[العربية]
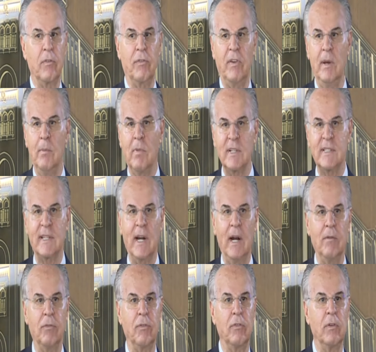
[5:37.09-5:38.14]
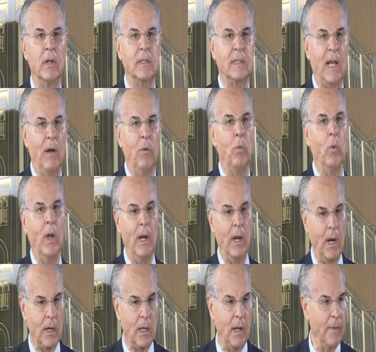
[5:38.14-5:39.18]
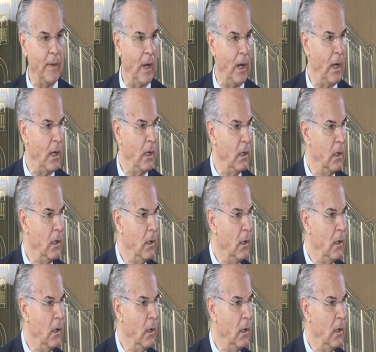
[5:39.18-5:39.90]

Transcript: في مصرف تحول للقضاء